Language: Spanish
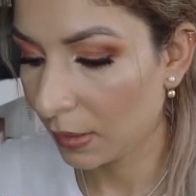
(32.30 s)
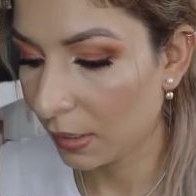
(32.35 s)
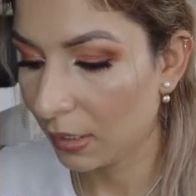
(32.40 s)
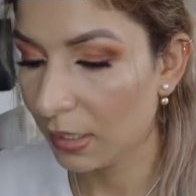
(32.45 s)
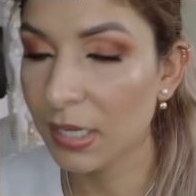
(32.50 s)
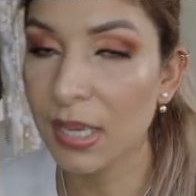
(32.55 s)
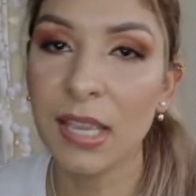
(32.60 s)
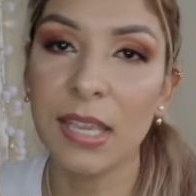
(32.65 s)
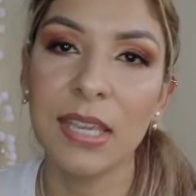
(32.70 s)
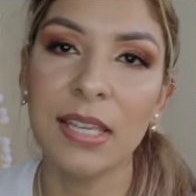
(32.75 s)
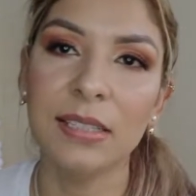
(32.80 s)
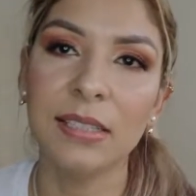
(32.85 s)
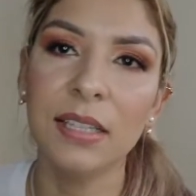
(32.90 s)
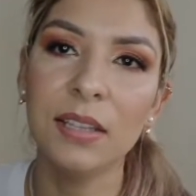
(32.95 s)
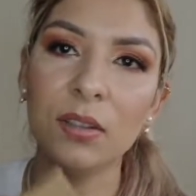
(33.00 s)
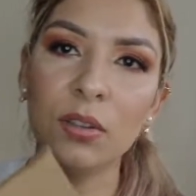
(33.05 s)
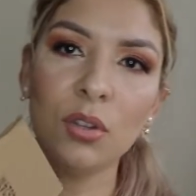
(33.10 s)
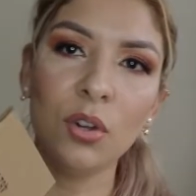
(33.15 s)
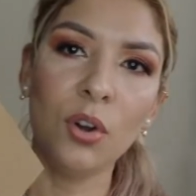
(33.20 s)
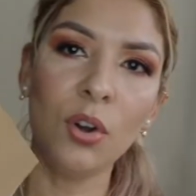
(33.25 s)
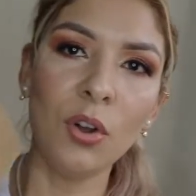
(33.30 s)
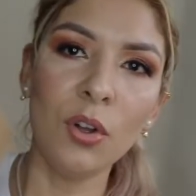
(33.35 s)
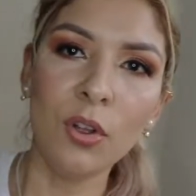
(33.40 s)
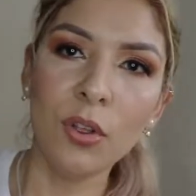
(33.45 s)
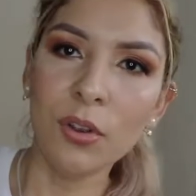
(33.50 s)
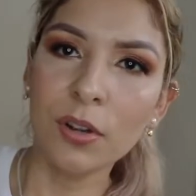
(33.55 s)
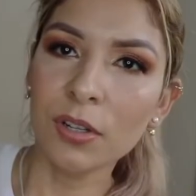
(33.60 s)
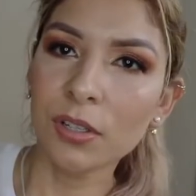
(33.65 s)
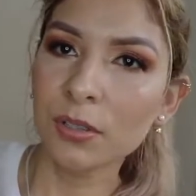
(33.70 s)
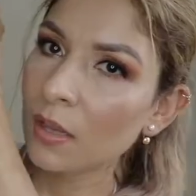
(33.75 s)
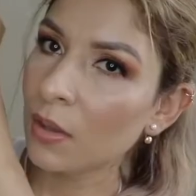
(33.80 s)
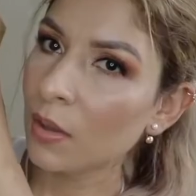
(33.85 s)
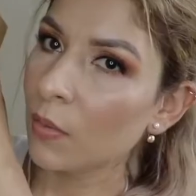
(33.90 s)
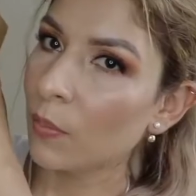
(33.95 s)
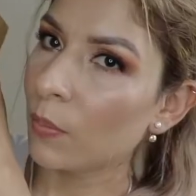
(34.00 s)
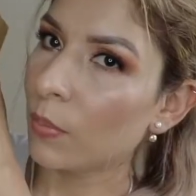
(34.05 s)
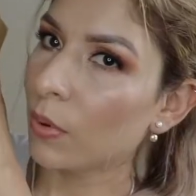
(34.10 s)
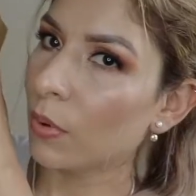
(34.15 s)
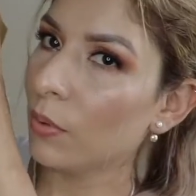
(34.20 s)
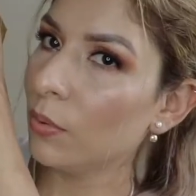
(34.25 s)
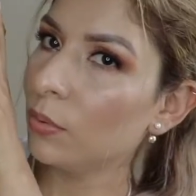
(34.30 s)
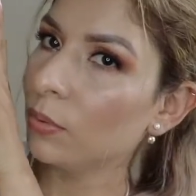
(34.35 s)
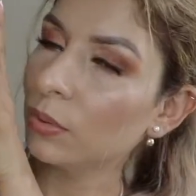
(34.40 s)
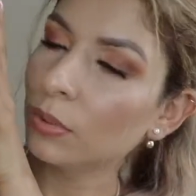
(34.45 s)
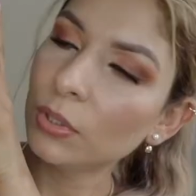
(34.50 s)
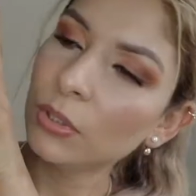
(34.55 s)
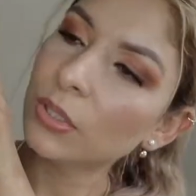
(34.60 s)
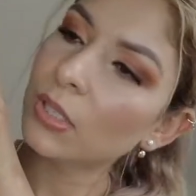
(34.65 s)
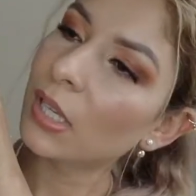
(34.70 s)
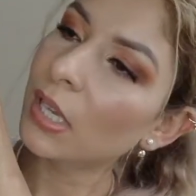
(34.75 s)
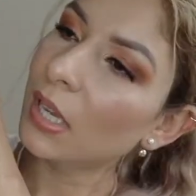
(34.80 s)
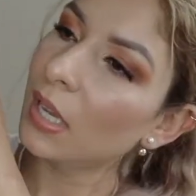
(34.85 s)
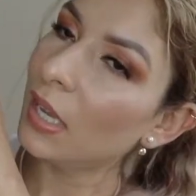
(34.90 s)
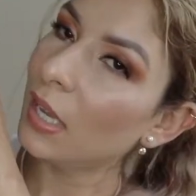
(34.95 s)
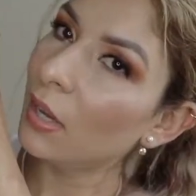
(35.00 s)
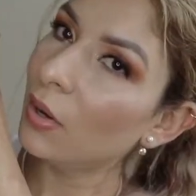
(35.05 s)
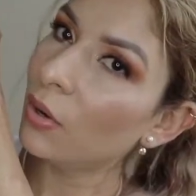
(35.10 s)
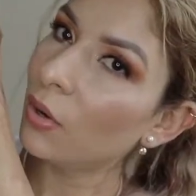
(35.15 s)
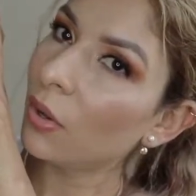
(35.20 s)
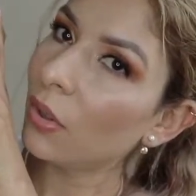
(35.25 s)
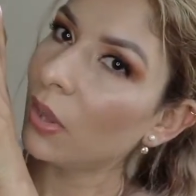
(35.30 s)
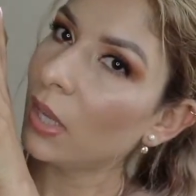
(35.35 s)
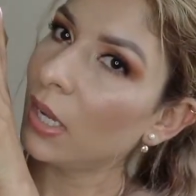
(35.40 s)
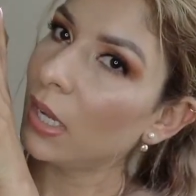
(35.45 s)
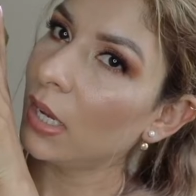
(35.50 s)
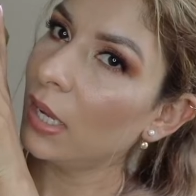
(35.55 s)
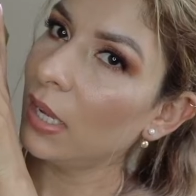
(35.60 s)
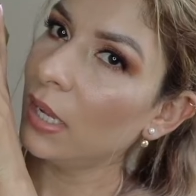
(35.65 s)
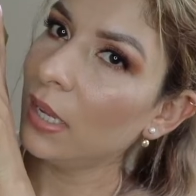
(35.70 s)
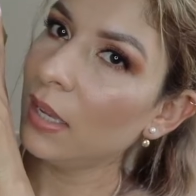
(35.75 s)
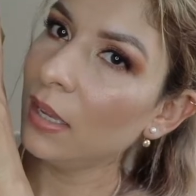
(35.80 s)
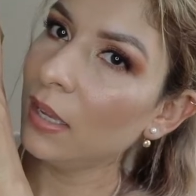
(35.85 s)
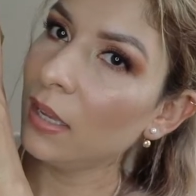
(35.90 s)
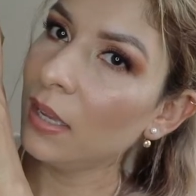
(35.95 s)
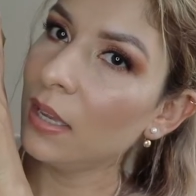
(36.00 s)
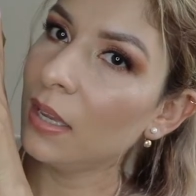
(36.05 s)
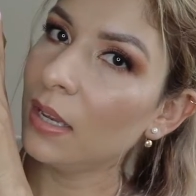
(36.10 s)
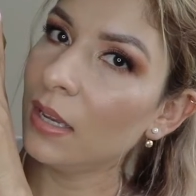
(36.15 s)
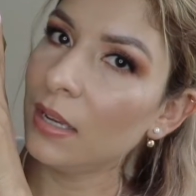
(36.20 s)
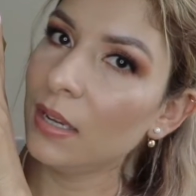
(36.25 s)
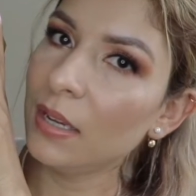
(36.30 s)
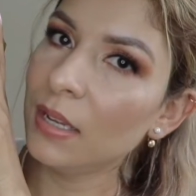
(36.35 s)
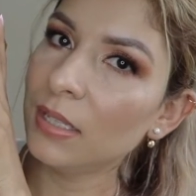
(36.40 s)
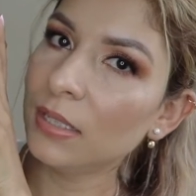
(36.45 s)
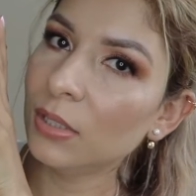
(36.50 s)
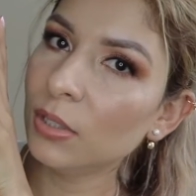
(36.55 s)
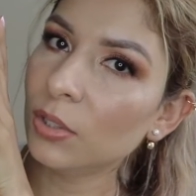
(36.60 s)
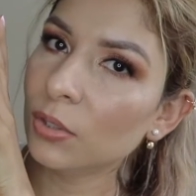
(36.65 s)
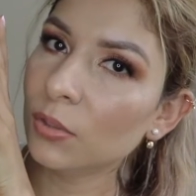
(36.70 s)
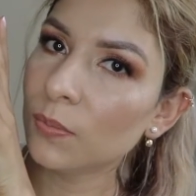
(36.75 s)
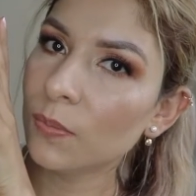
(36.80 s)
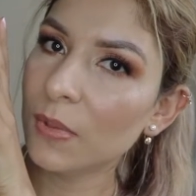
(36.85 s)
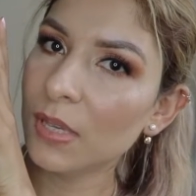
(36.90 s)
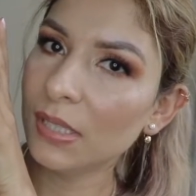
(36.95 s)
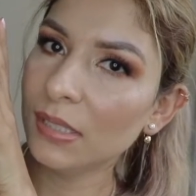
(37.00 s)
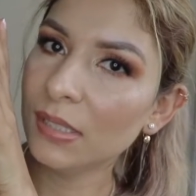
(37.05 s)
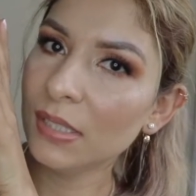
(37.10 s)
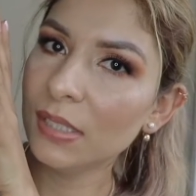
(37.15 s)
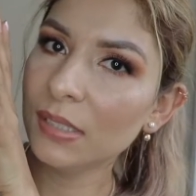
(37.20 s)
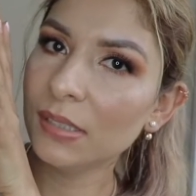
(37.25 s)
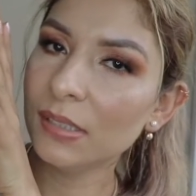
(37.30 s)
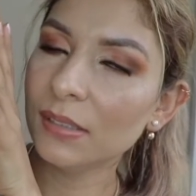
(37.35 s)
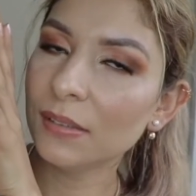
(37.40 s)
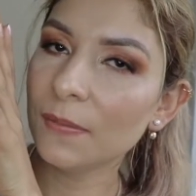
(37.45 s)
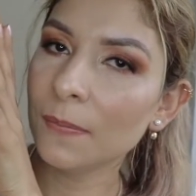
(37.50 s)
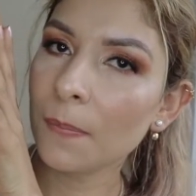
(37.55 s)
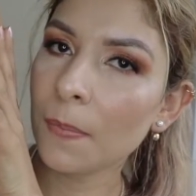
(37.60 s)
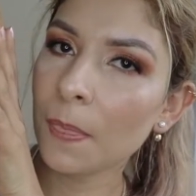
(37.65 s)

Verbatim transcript: Y aquí están todos los productos que ordené en estos meses.